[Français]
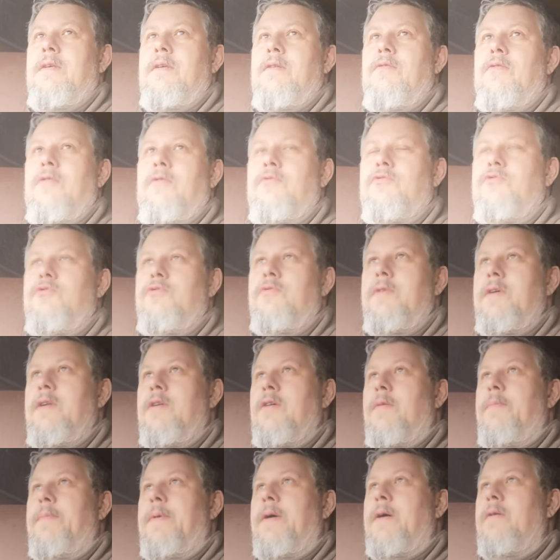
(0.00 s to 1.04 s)
ils leur ont tué
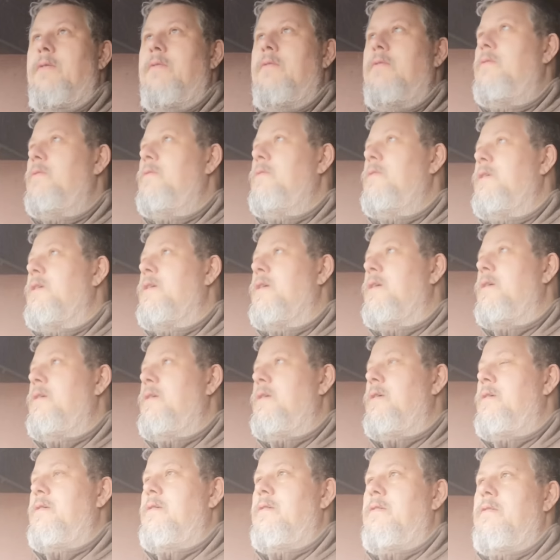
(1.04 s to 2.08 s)
leurs parents, et,
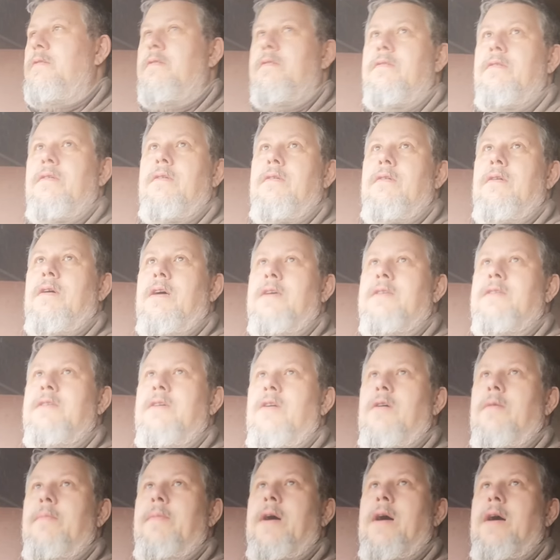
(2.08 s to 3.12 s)

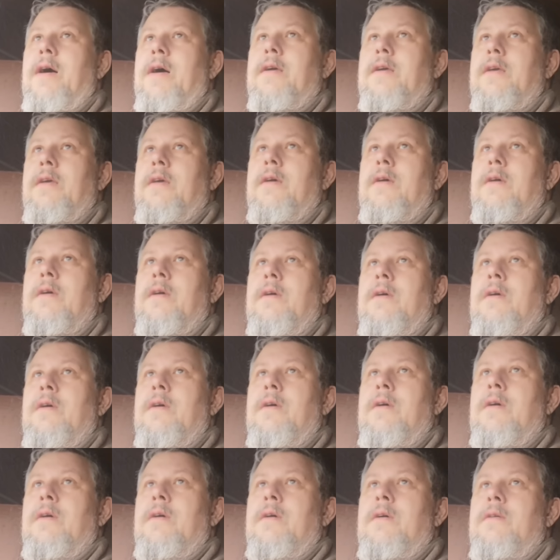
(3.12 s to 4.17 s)
rasé leur baraque
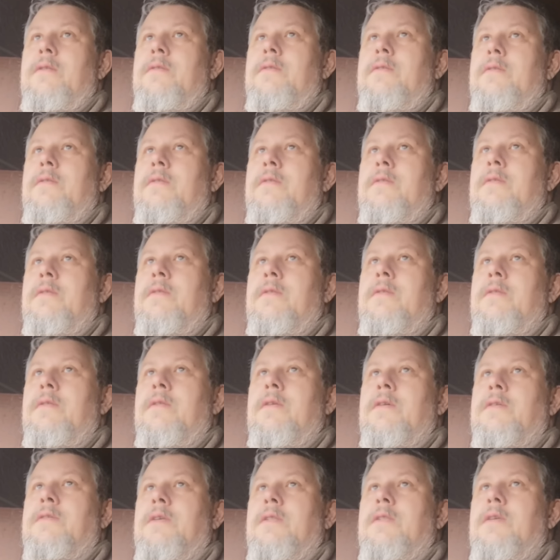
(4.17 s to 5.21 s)

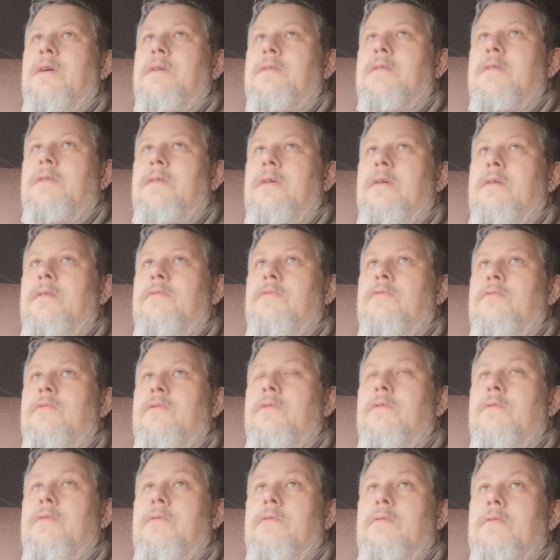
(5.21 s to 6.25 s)
etc. etc.
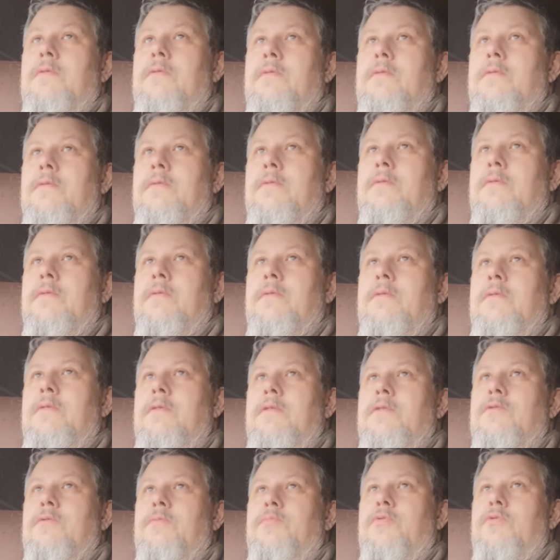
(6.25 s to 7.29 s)
Donc euh,
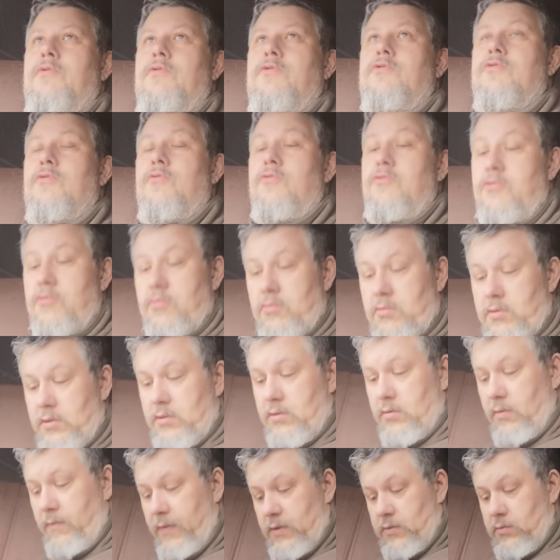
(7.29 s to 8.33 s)
ils n'ont plus qu'une solution,
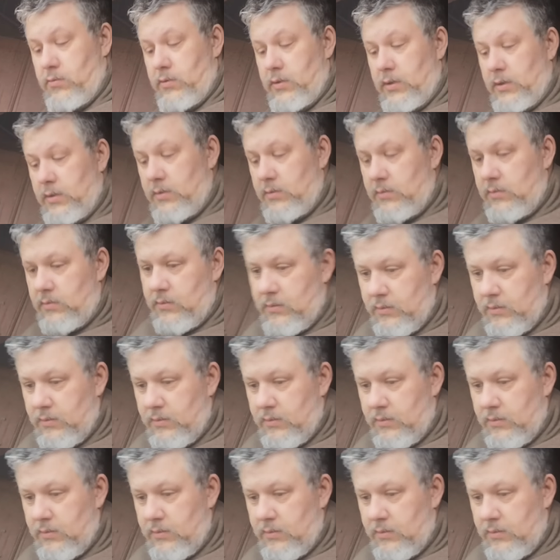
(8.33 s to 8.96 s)
c'est de se faire sauter.